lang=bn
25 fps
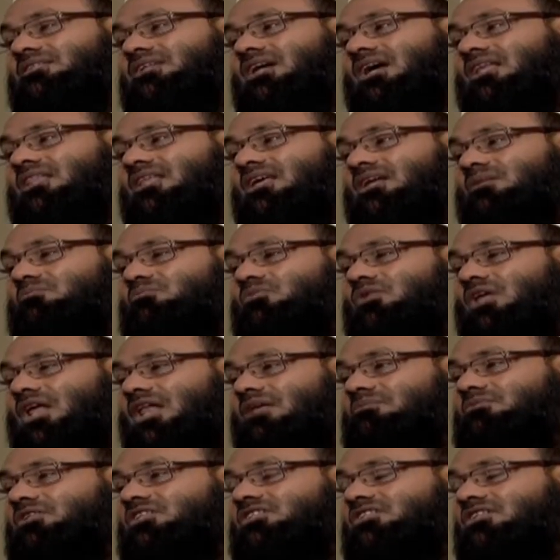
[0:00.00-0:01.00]
যে আল্লাহ রবুল
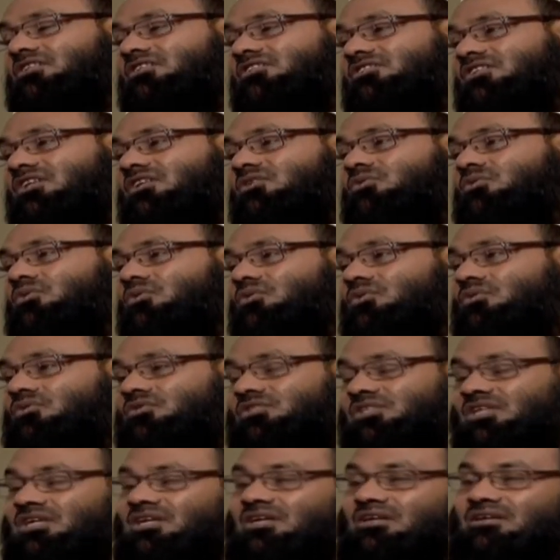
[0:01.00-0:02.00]
আলমীর সাথে শের করলো
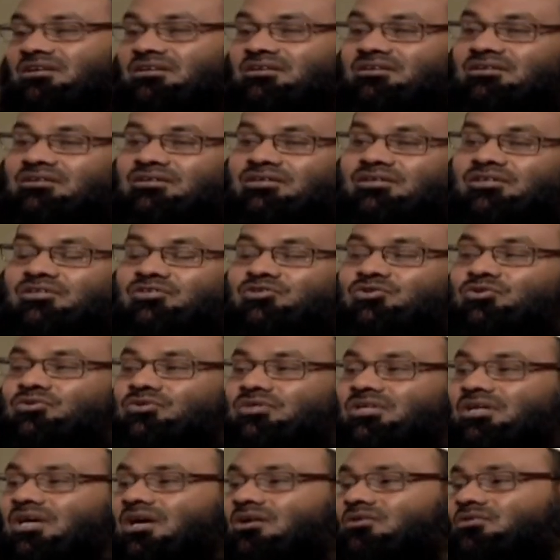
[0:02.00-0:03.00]
সে
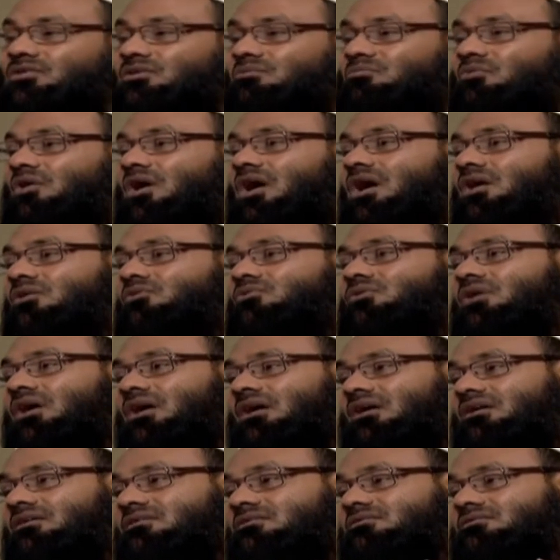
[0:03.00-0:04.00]
সত্যিকার অর্থে মহা
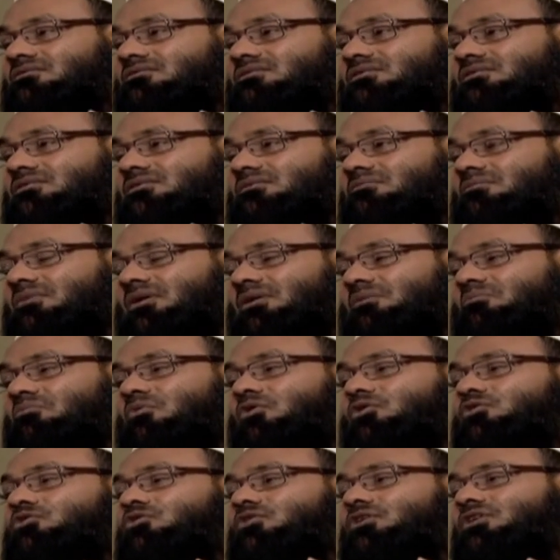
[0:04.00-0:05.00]
গুণা মানে
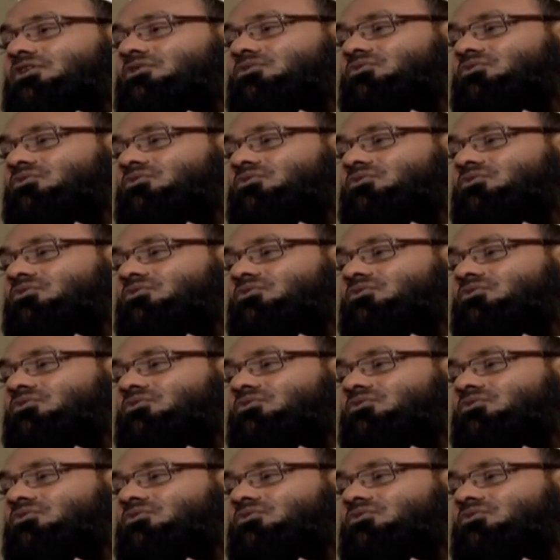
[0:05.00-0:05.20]
বড় ধরনের